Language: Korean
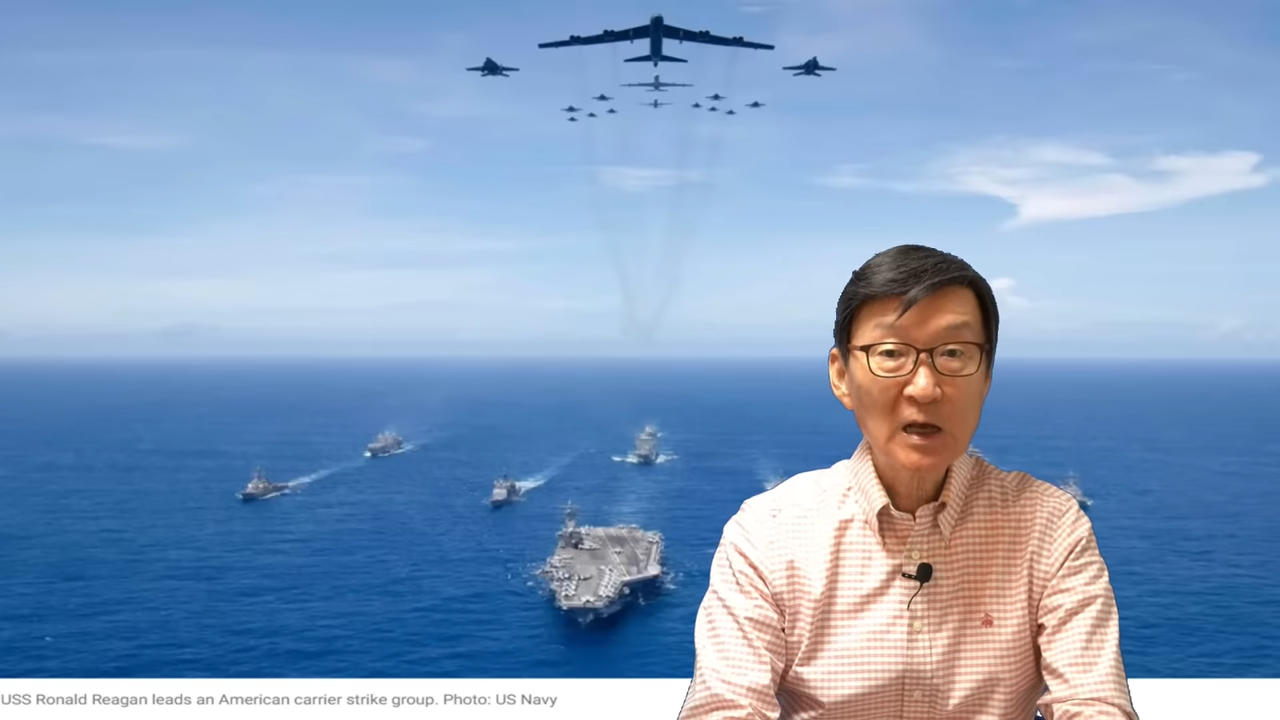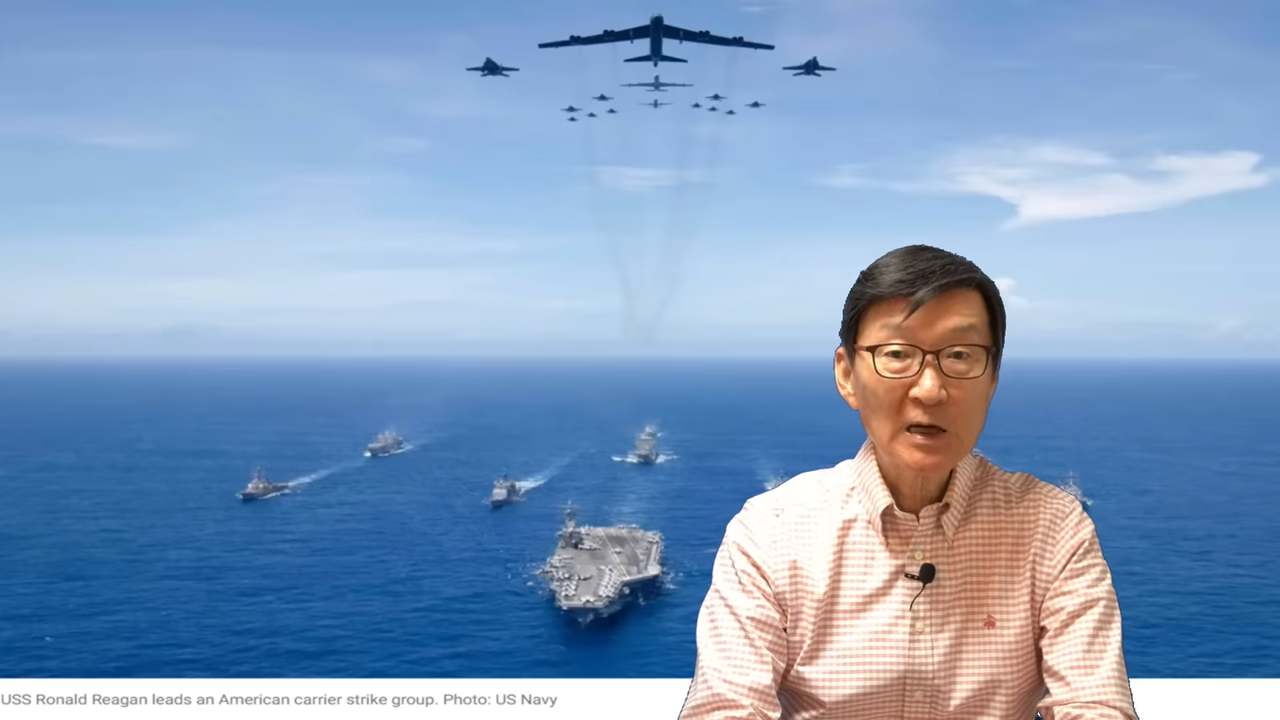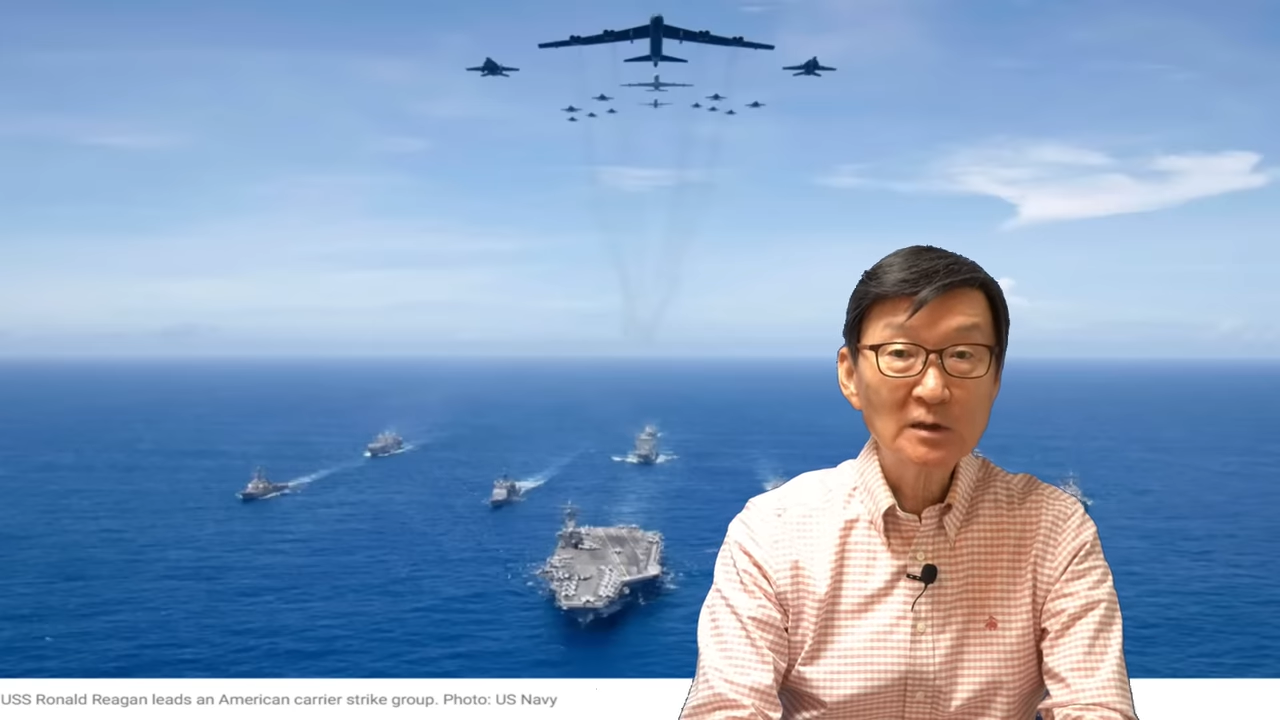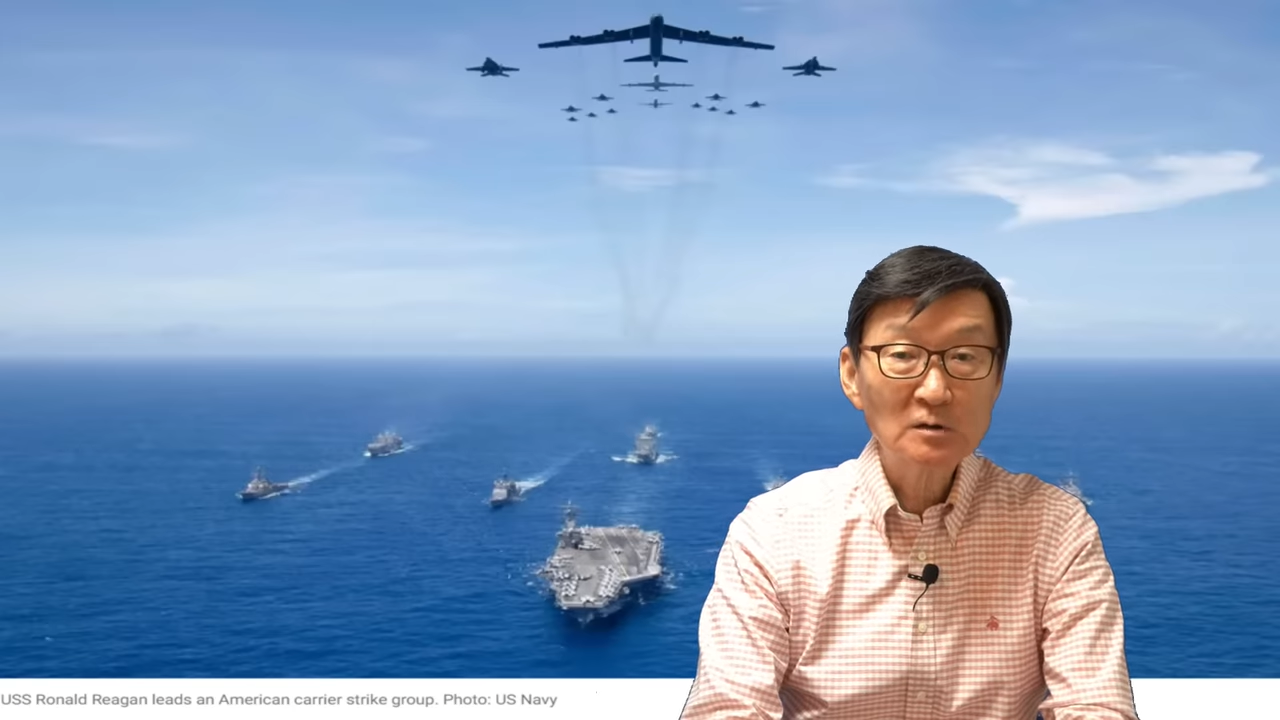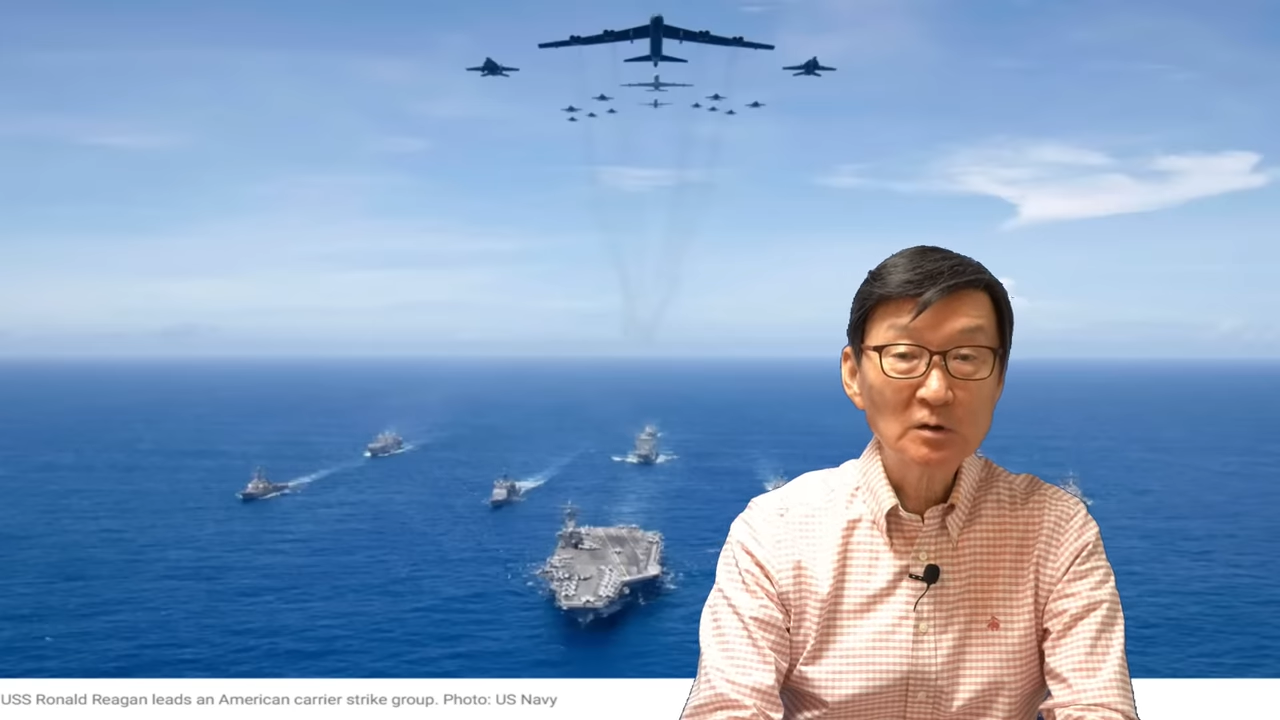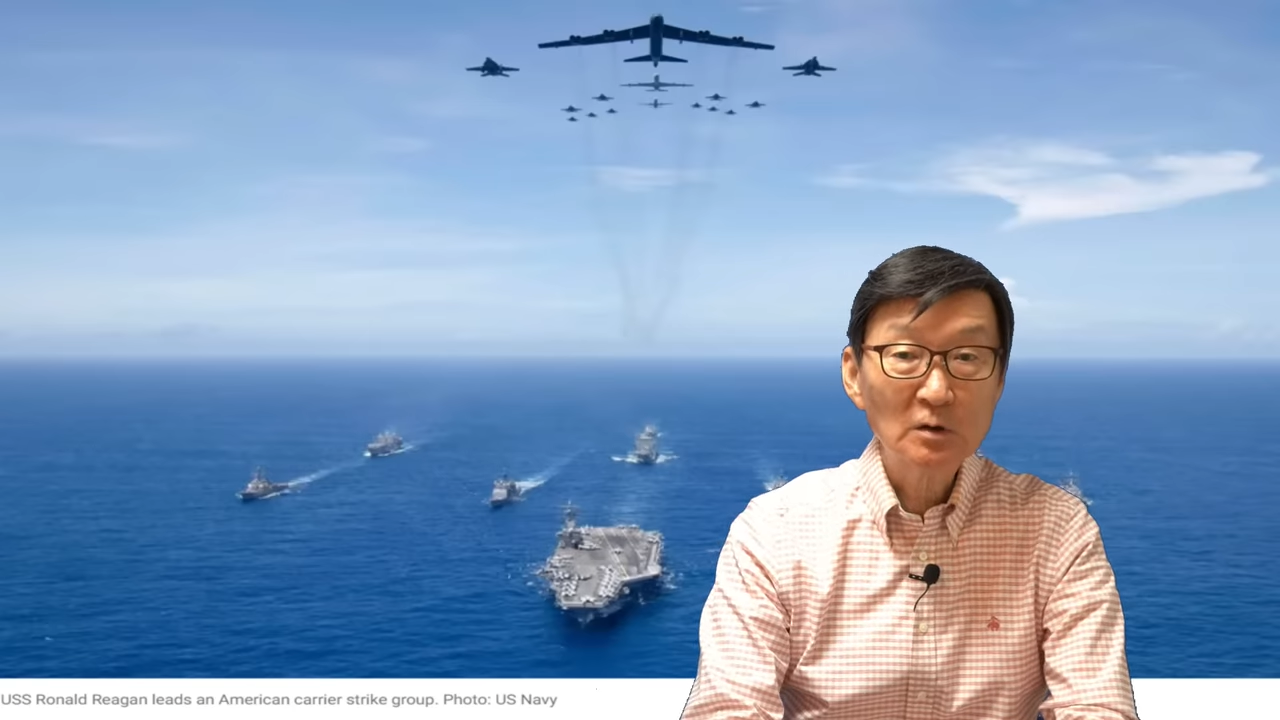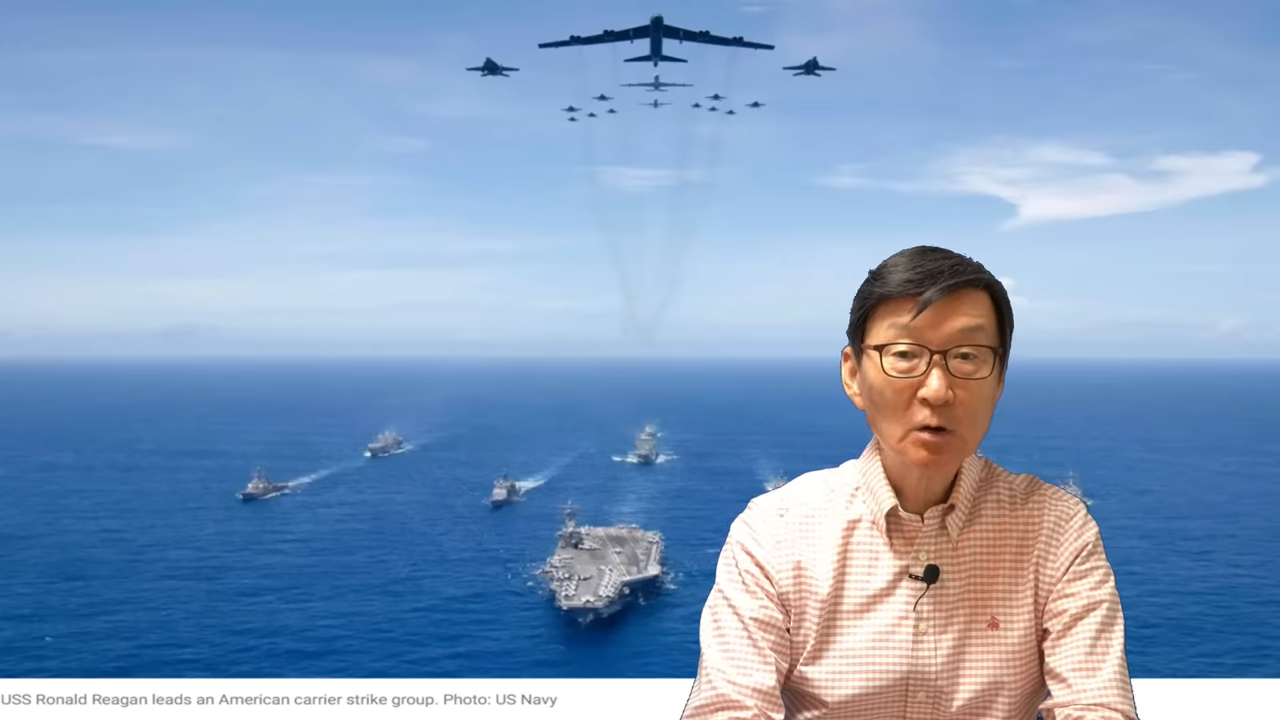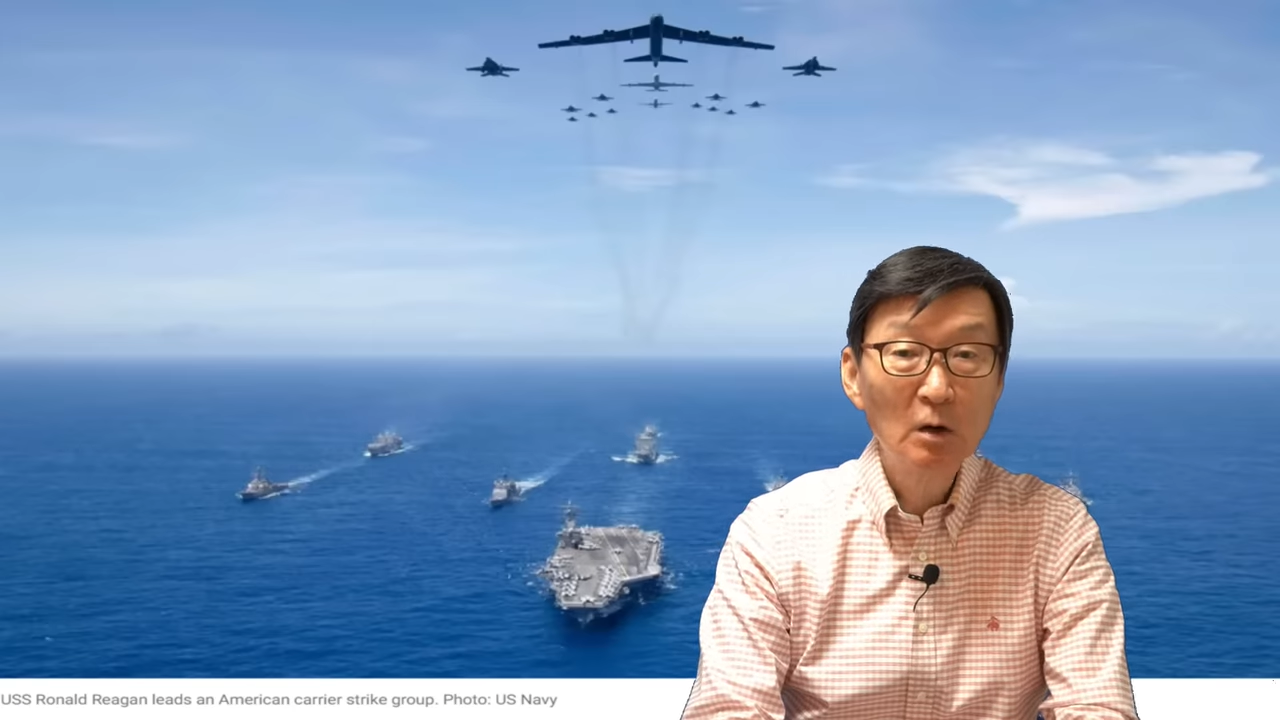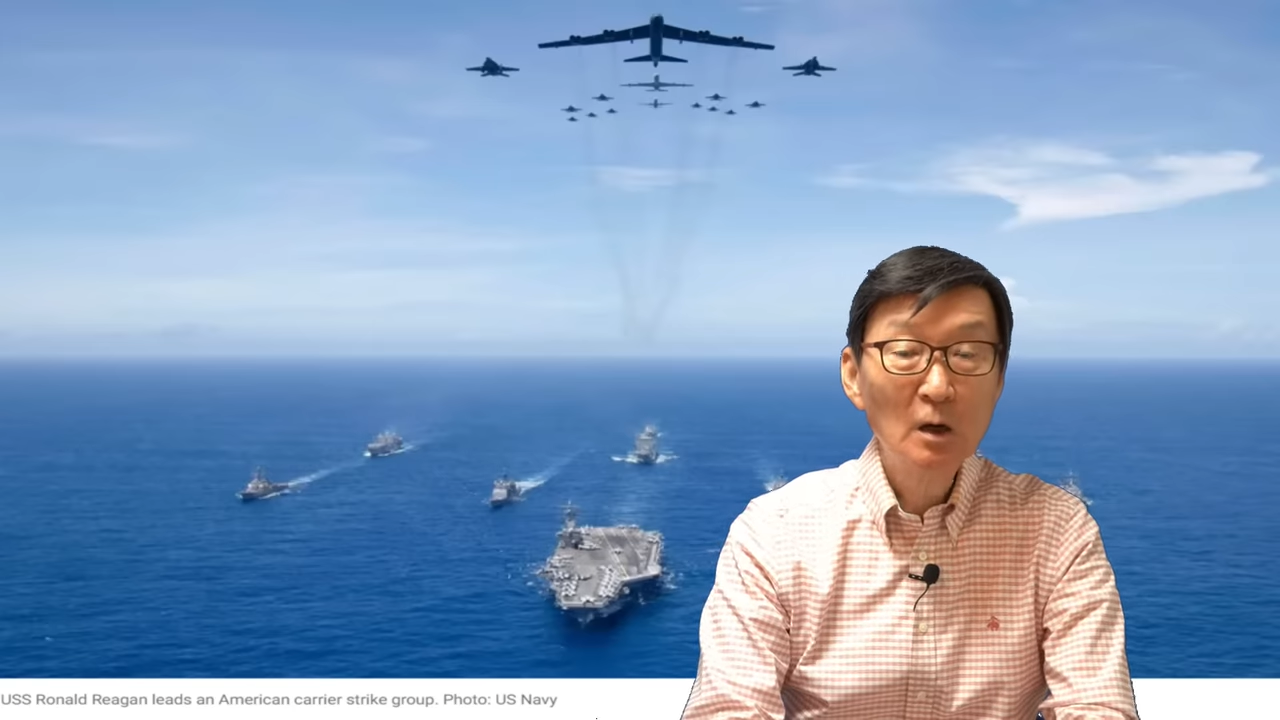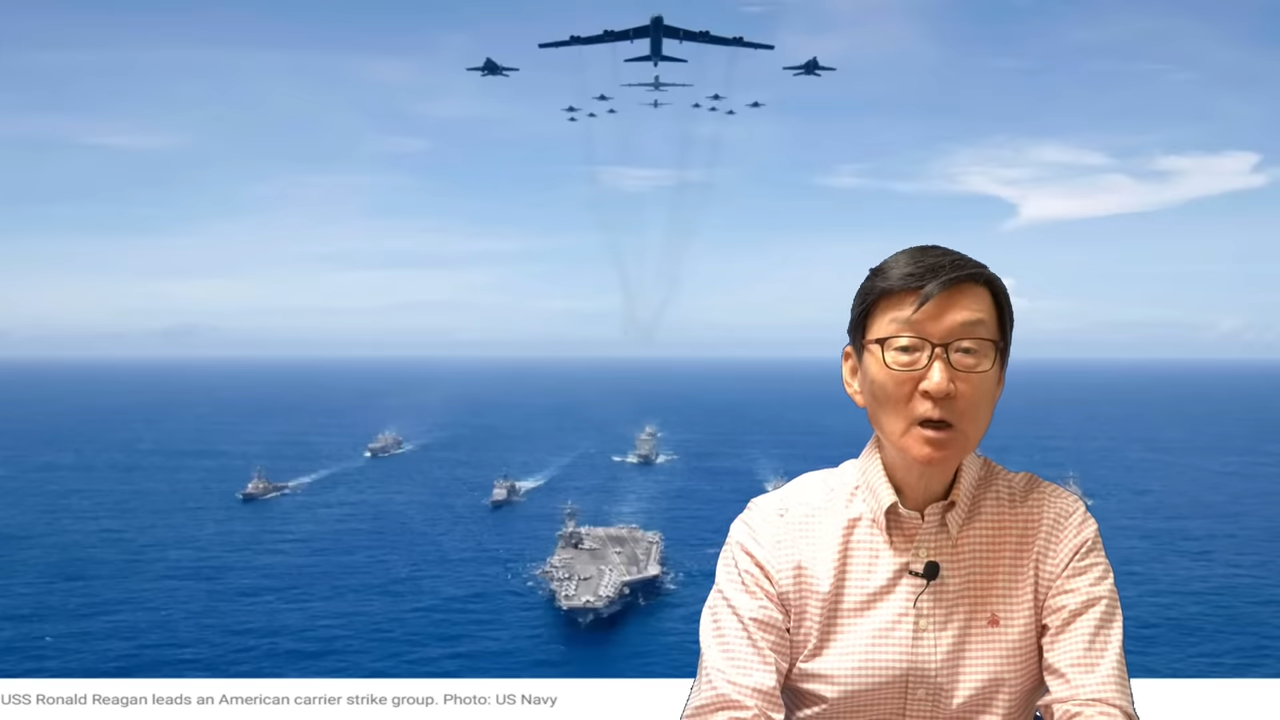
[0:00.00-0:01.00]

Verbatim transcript: 아니거든요.